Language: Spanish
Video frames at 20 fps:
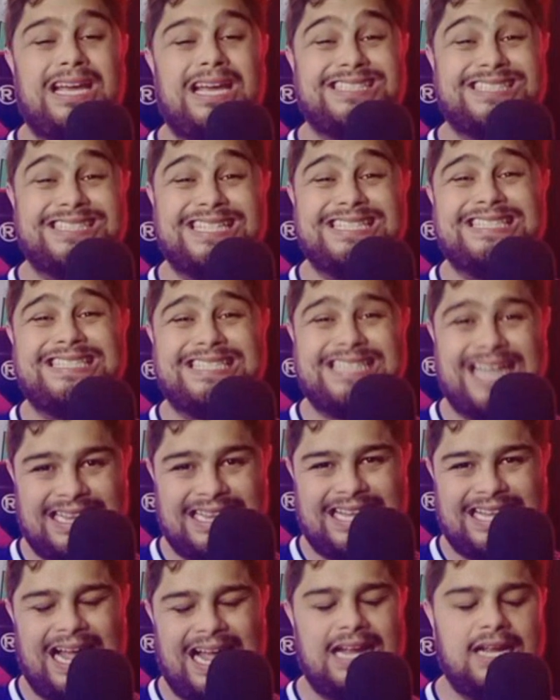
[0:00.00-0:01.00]

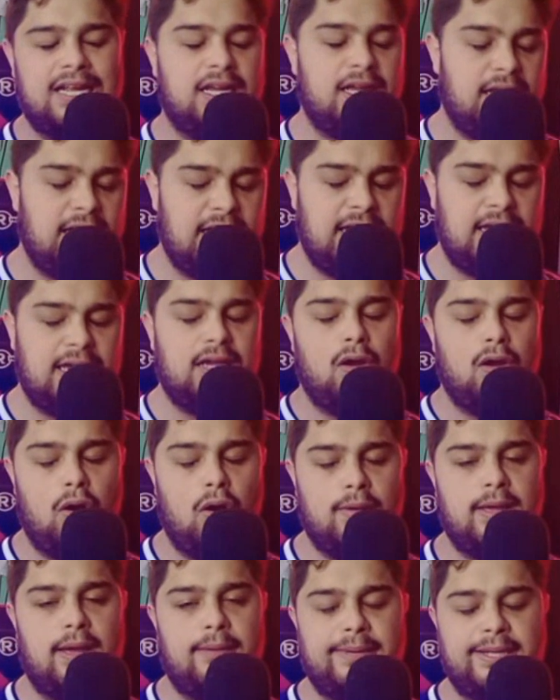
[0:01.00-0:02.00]
sensata y
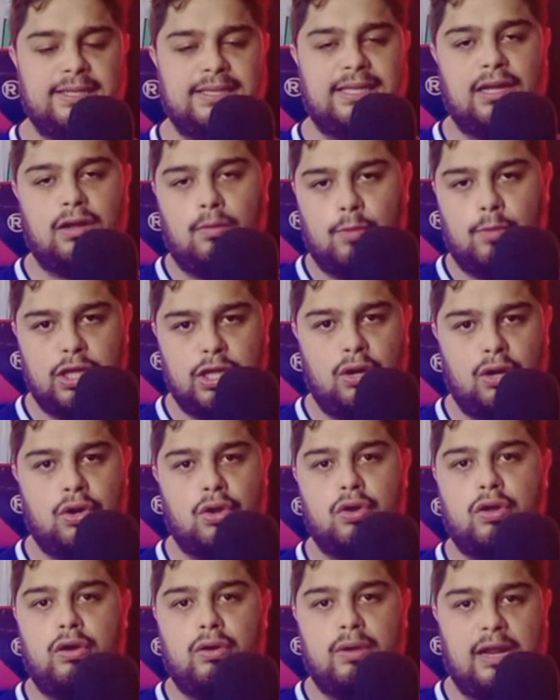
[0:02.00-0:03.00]
obviamente, como digo,
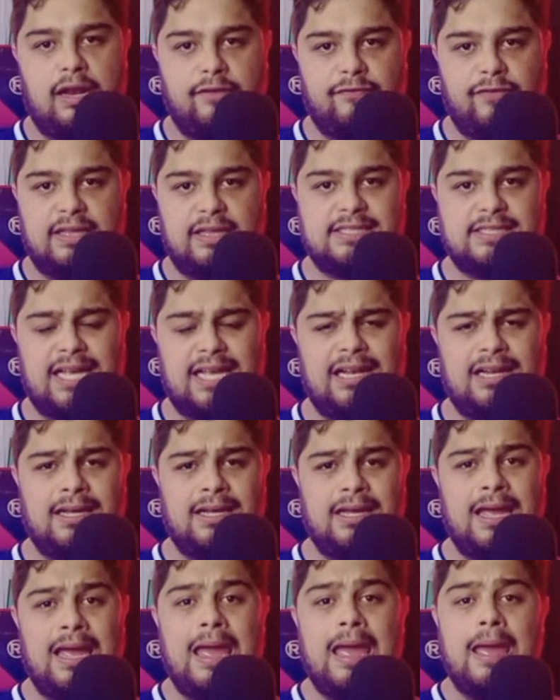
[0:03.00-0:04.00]
no creo que le falte sal,
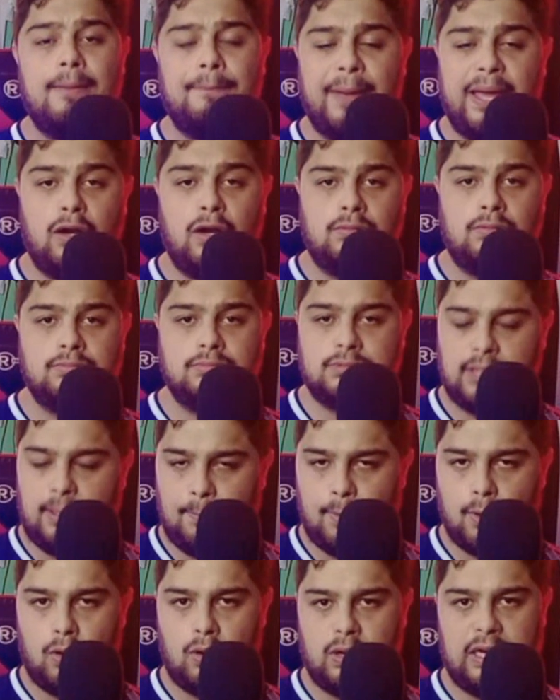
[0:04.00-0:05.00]
pero
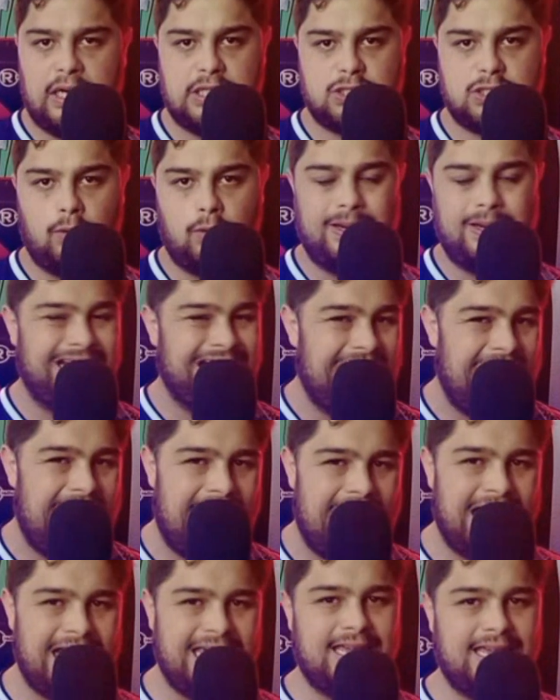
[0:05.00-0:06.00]
tampoco que le sobre.
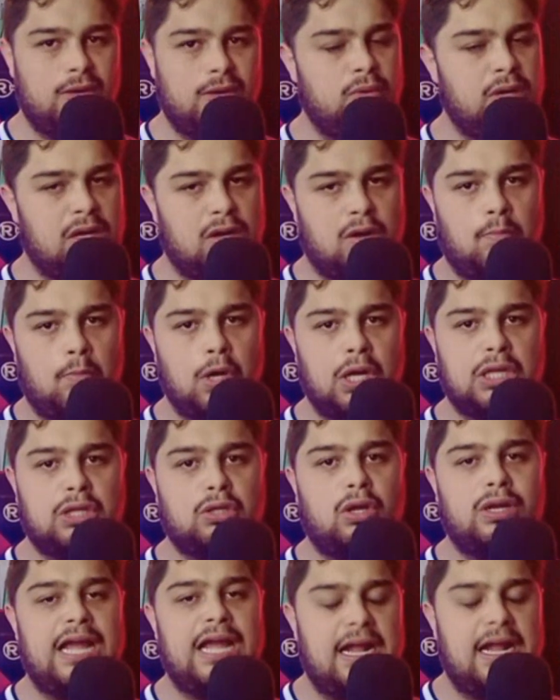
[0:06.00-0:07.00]
Hay una convocatoria